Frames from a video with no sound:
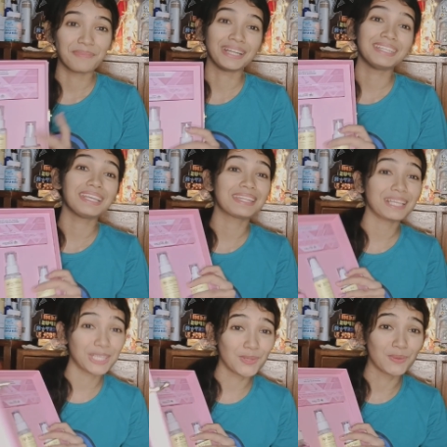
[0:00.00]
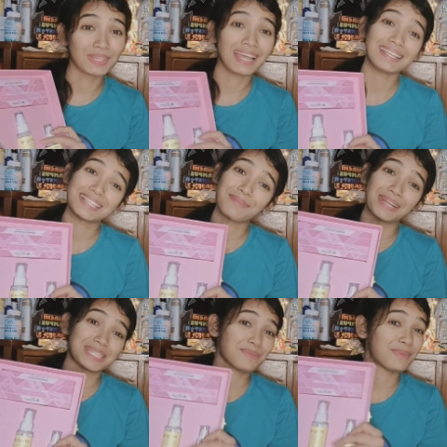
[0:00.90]
बट ये इतना क्यूट था इसलिए
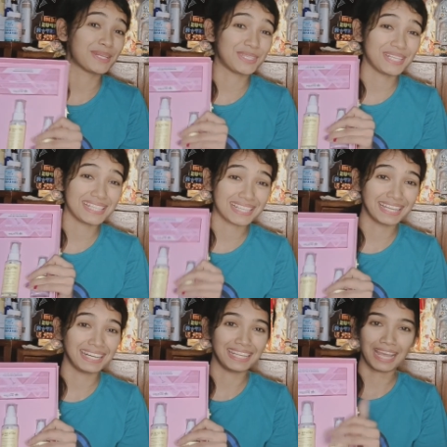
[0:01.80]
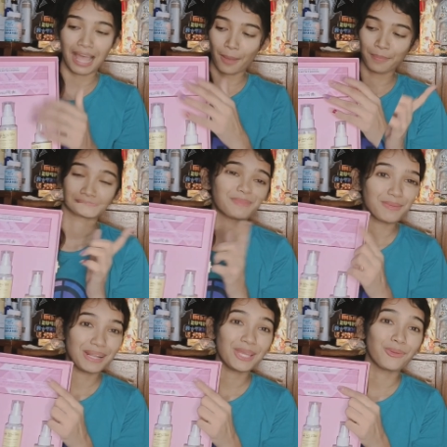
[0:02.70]
मैंने इसे परचेज़ कर लिया तो
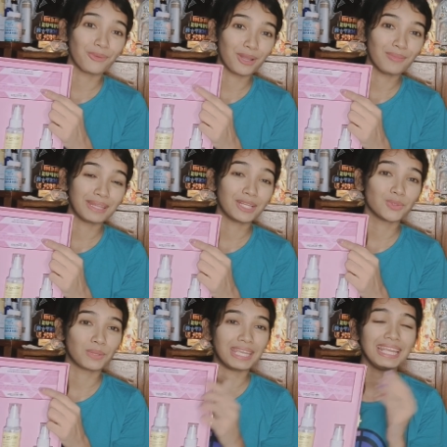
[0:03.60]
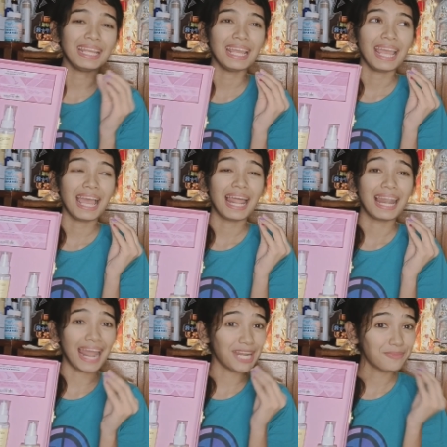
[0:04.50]
सबसे पहले ये रोलर मिलता है जो कि
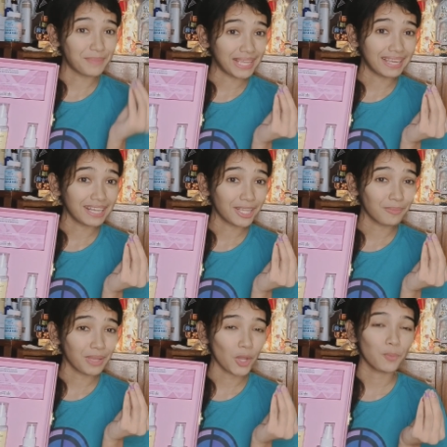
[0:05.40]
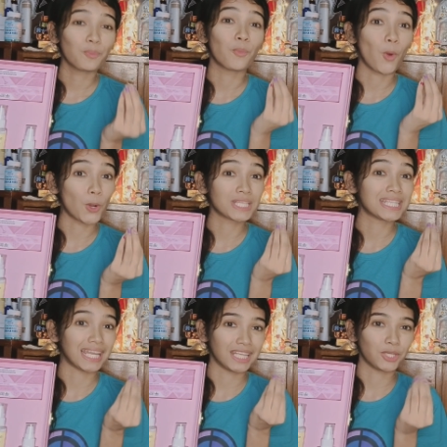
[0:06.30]
लाइट पिंक कलर में और
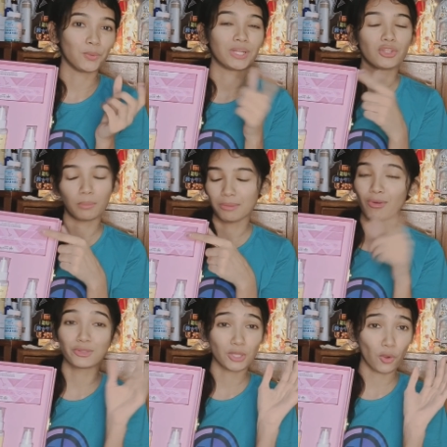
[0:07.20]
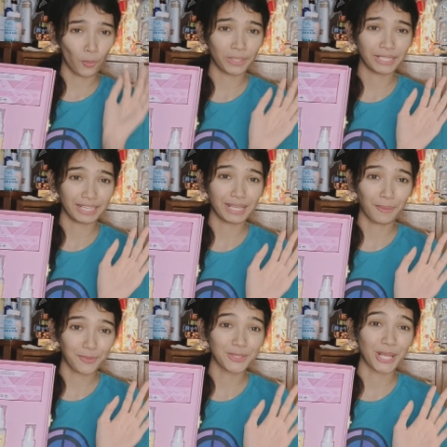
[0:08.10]
बहुत ज़्यादा क्यूट है तो अभी मैं उसे ओपन करके आपको